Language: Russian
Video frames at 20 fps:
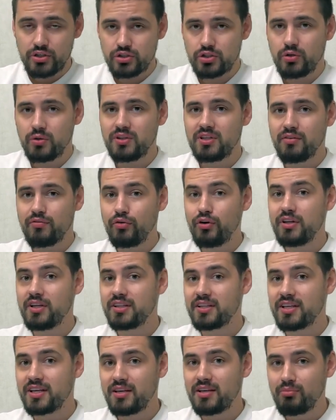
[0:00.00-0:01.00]
что
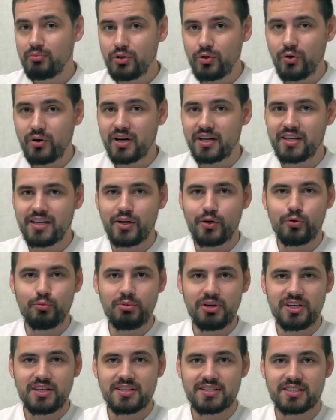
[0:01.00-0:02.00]
довольно-таки много для
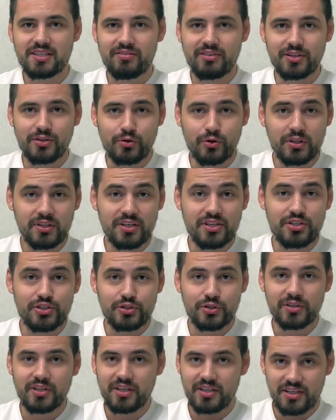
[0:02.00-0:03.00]
любительского дрона
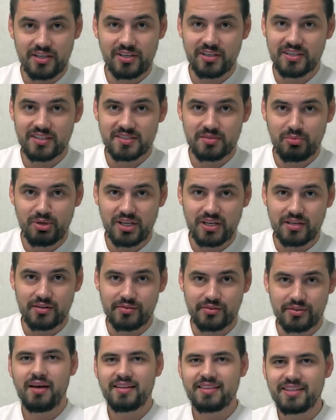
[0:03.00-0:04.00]
еще таких размеров.
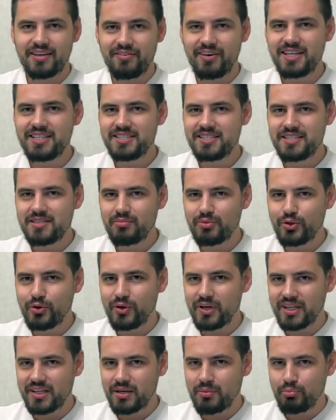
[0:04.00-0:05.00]
Давайте
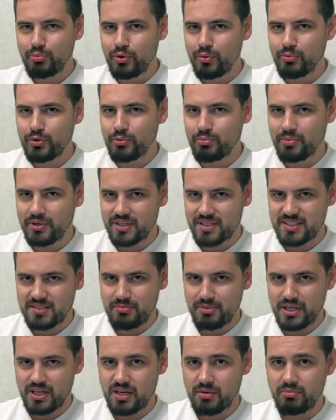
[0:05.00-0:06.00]
немного напомню по
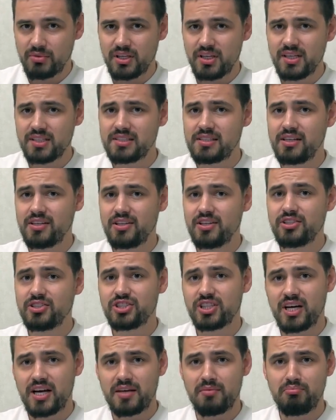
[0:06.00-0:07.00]
размерам. Если
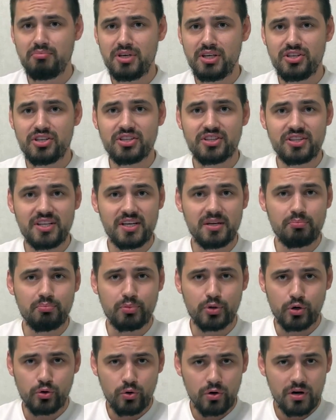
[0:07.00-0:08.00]
DJI Mini 3
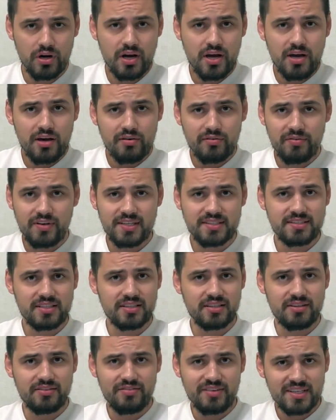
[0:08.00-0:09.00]
Pro
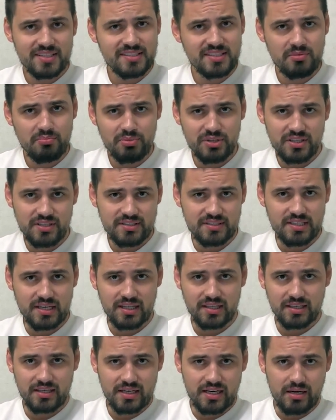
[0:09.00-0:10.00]
весит
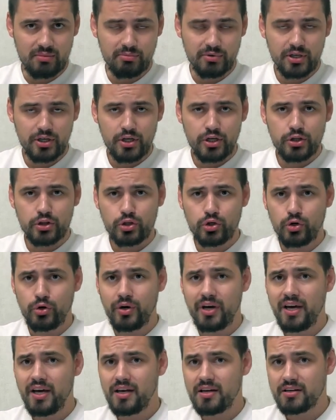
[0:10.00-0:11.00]
250 грамм, то
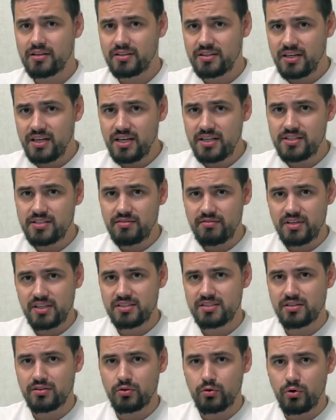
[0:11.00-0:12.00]
Air 3
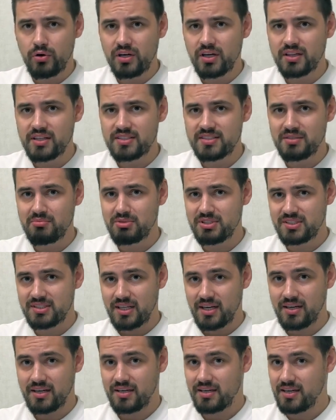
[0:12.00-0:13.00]
весит около
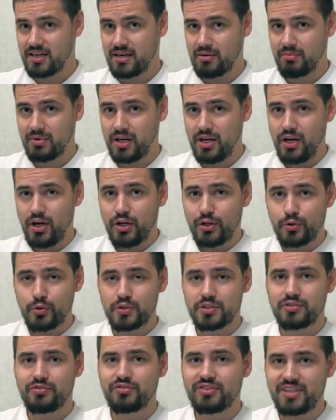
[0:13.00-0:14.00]
700 грамм, то
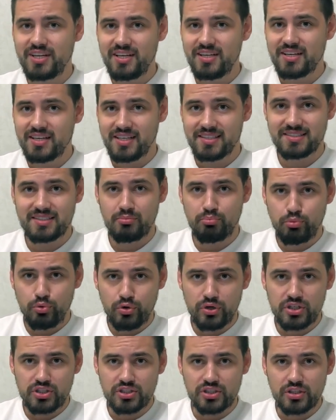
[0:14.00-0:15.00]
есть в 3 раза
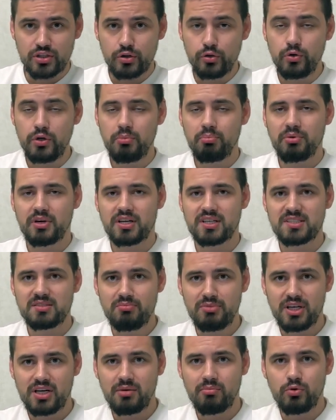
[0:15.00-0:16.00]
больше, ну и по
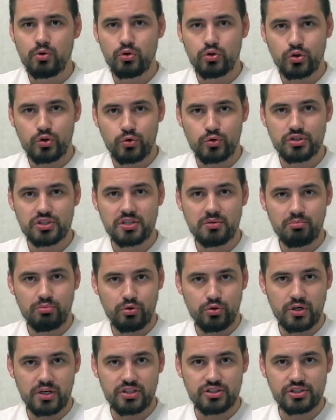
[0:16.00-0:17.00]
размерам он тоже
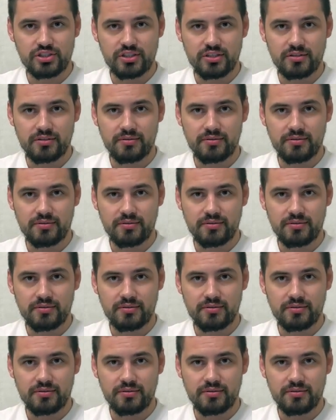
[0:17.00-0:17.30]
больше.